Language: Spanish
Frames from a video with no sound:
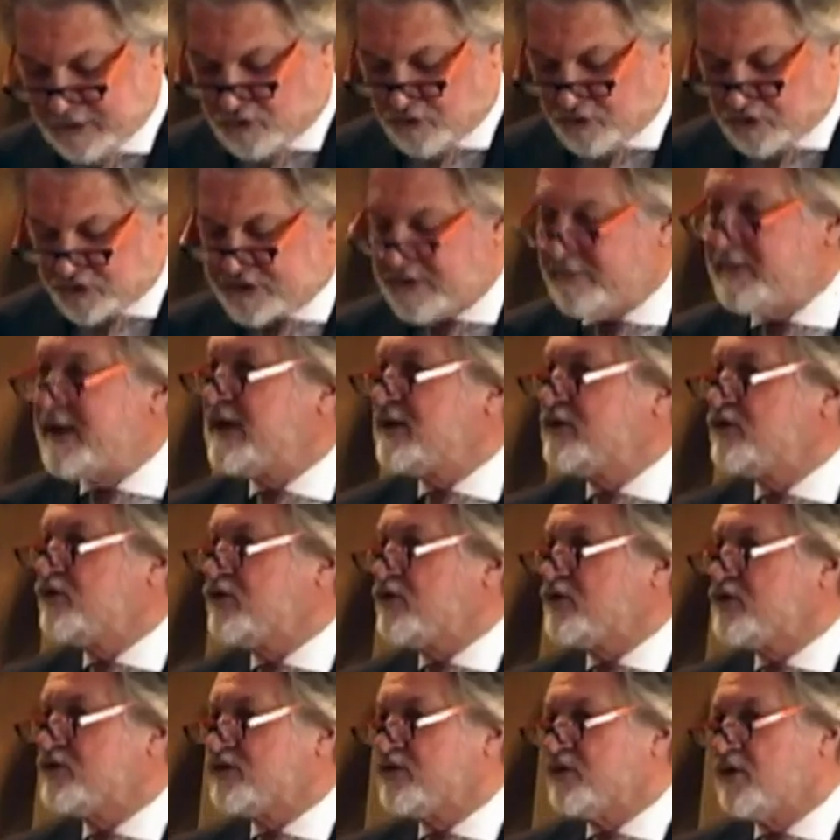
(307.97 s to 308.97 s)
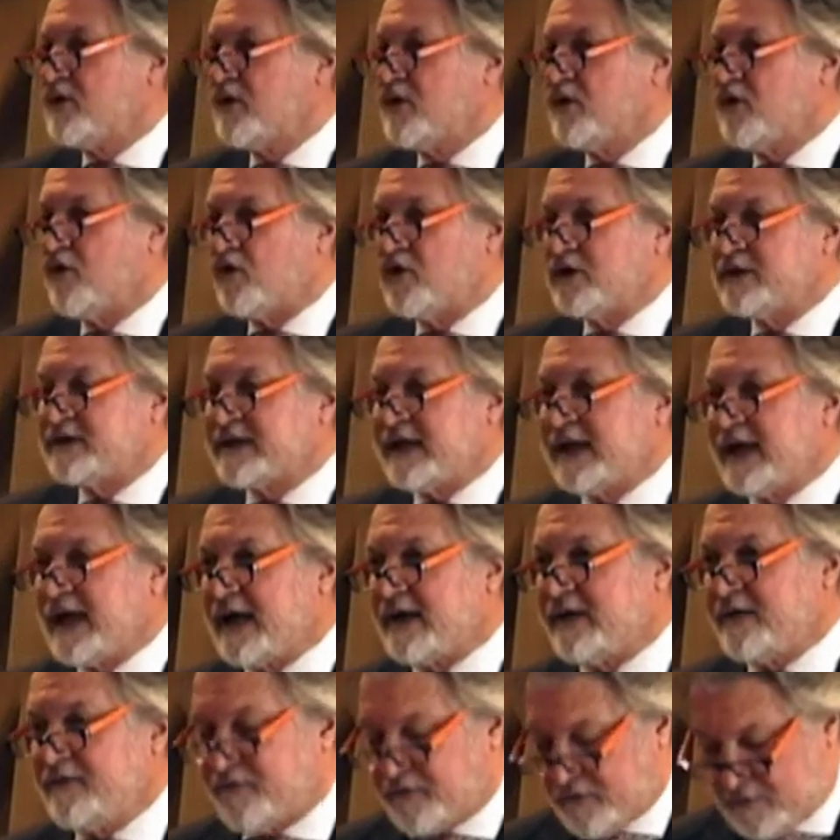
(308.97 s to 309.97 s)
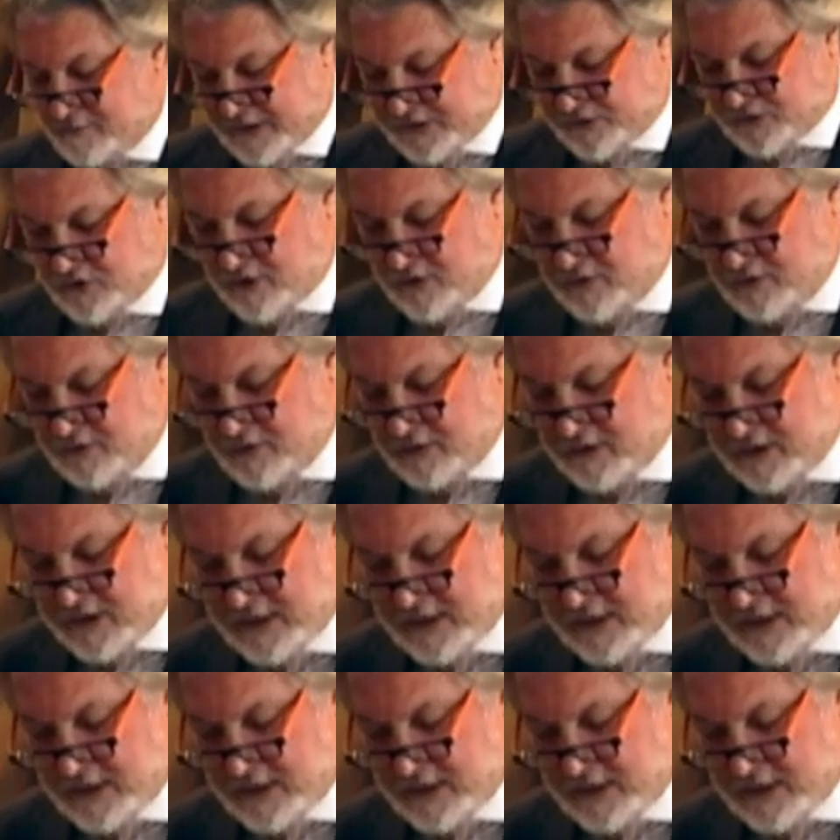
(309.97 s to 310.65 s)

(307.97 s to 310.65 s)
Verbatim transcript: conocimientos o entregar información,